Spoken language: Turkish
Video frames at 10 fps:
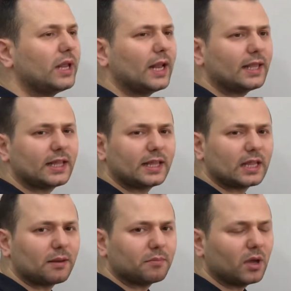ile
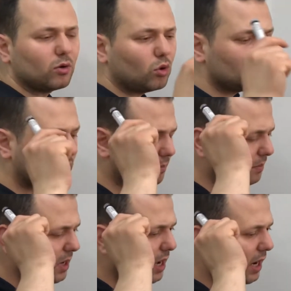elektriklenme. Hocam
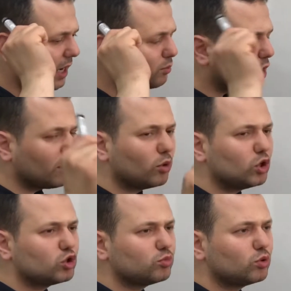hani bu
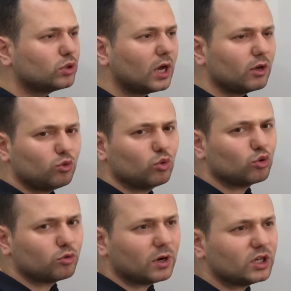ebonit çubukla yün
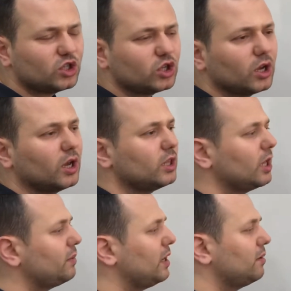kumaş
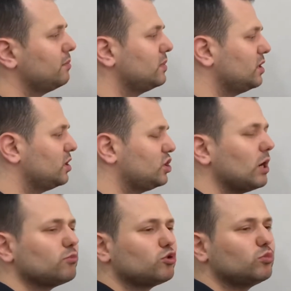ne bileyim e,
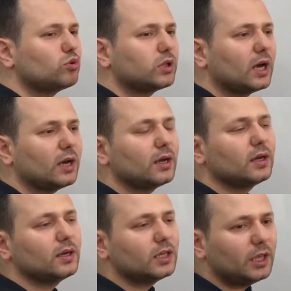cam çubukla
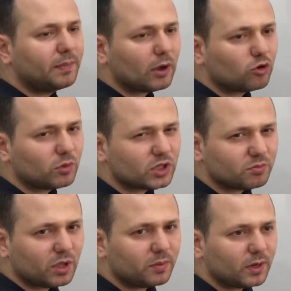ipek kumaşın
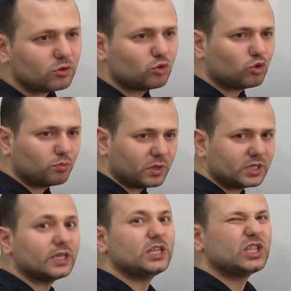birbirine
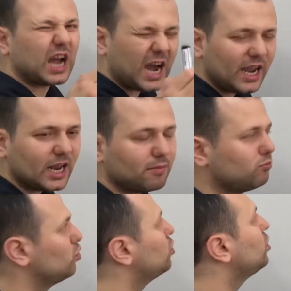sürtünmesi işte aynen
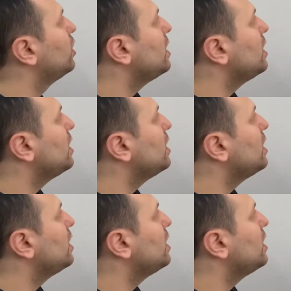bu.